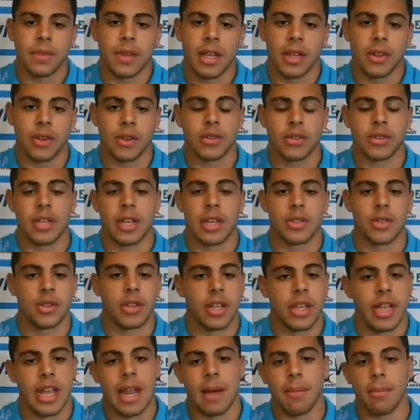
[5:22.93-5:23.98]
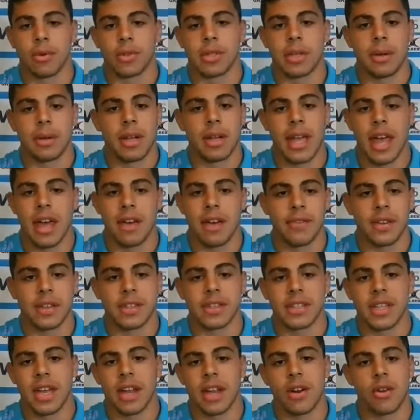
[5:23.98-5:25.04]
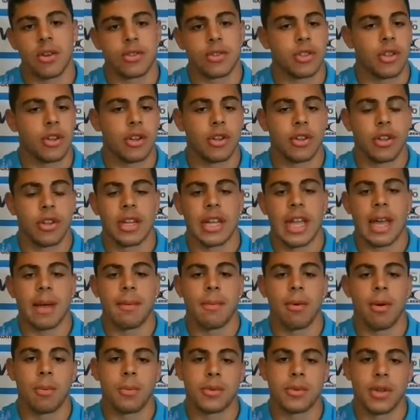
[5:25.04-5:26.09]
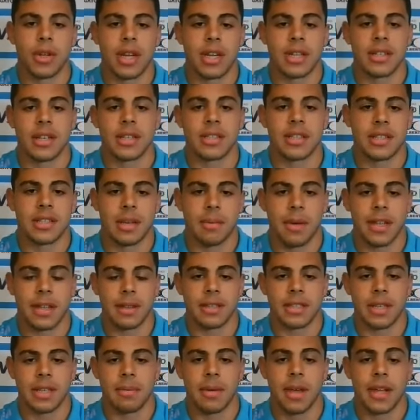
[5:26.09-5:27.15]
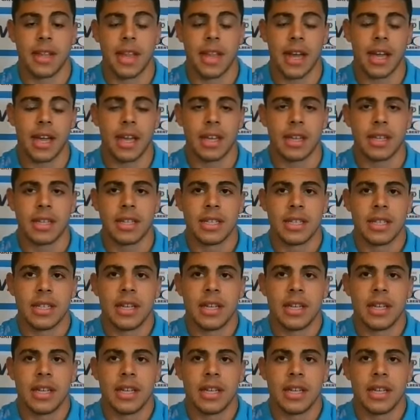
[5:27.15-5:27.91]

Entonces ellos tenían la posibilidad de asfixiarnos y nosotros no teníamos opción en ese semiataque.